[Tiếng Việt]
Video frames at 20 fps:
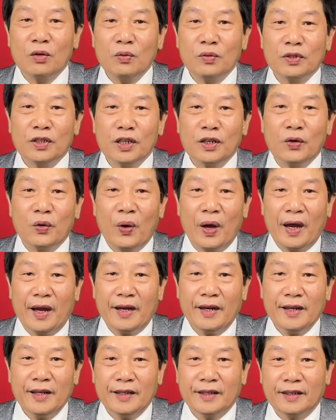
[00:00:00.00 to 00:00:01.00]
chúc sức
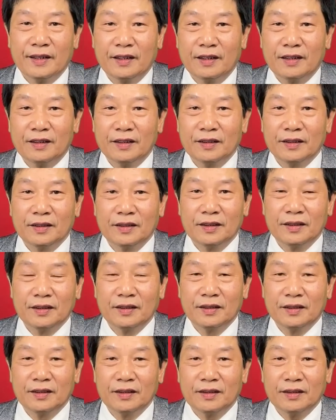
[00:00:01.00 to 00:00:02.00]
khỏe đó
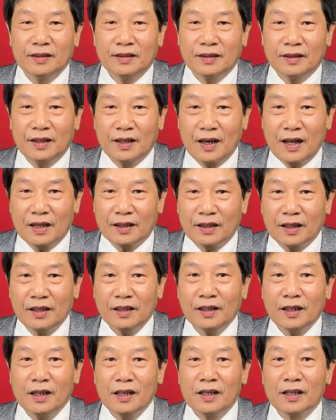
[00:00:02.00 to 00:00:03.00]
là tới
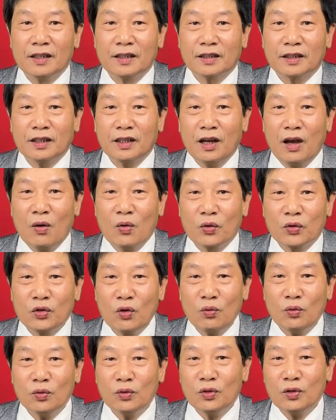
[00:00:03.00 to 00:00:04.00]
cái lời cầu
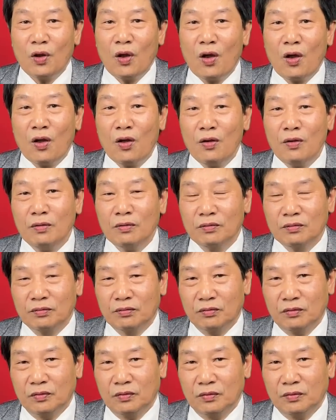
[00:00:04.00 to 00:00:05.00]
chúc cho
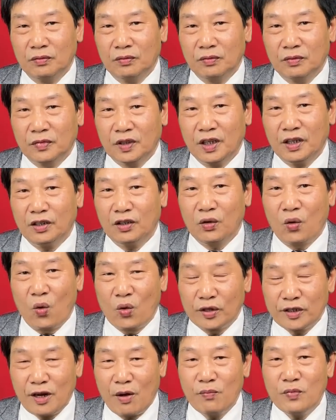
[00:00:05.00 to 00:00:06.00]
cái
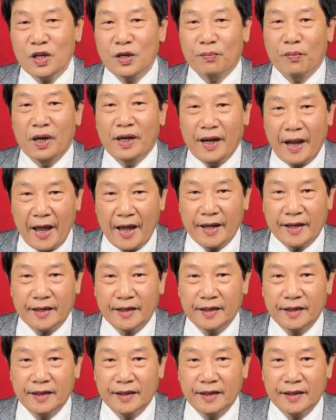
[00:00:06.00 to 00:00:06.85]
cuộc sống được bình an